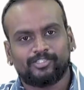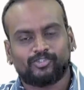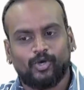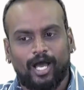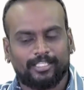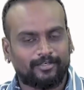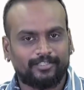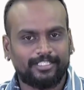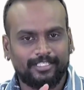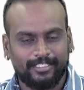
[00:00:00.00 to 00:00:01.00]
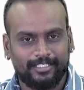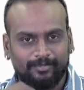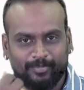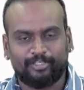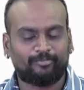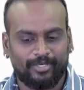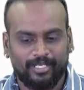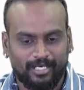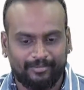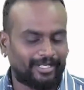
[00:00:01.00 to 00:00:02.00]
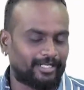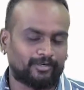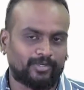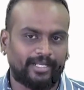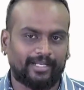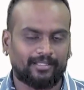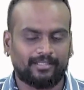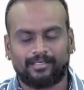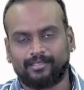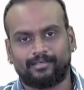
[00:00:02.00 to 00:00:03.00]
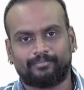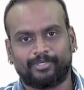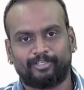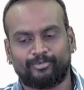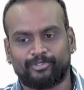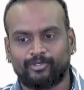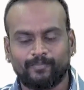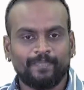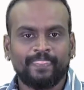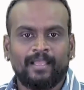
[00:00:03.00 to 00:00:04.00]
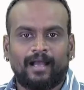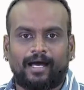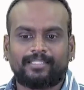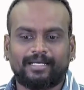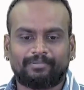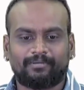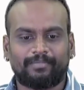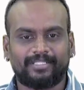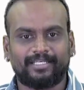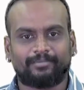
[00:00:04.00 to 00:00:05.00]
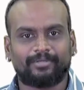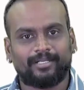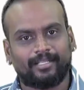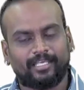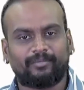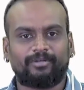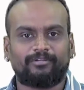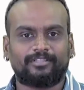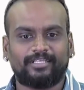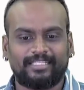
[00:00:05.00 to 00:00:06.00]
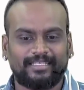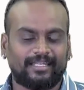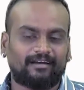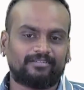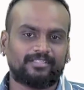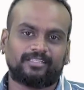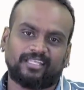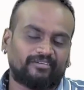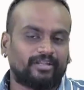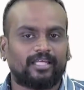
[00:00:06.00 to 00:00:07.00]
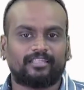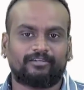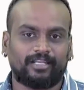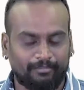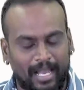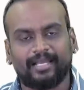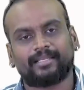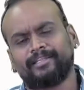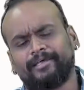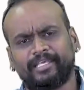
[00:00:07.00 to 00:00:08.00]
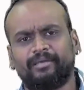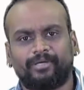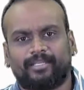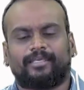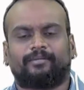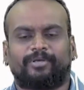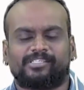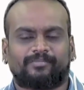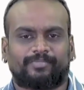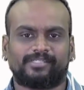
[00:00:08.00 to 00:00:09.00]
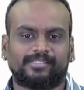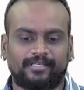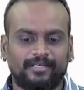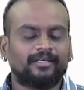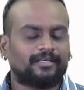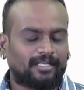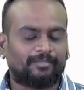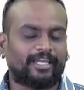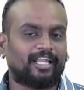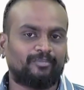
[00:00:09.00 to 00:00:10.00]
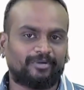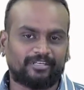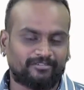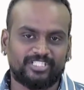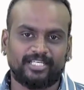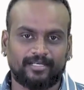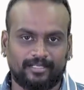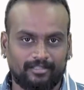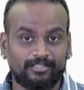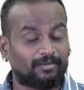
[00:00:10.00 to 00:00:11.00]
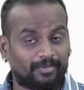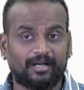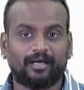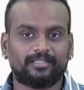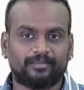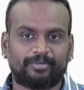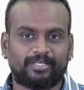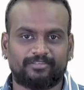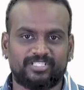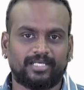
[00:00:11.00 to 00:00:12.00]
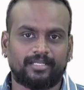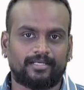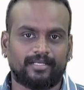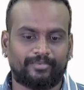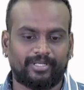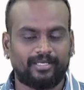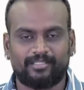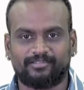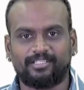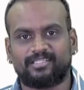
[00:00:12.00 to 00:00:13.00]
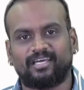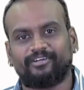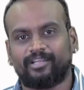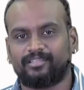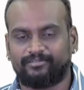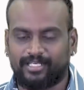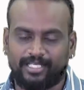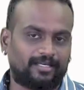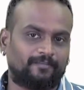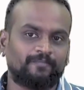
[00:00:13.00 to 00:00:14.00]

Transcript: ஸோ அதை வந்து பதிவு பண்ணலாம் அப்படின்ற ஒரு ஐடியாவில் தான் பதிவு பண்ணோம் அதுக்கப்புறம் பார்த்திங்க அப்படின்னா நிறைய பேர் வந்து இதெல்லாம் வந்து தேவையில்லாத வேலை பேங்க்லேயே நிறைய பேர் இன்றைக்கி பேச பேசின நம்ம கேள்விப்பட்ட விஷயங்கள் அதாவது நம்ம காதலப்பட்ட விஷயங்கள் என்ன அப்படின்னா இது வந்து தேவையில்லாத வேலை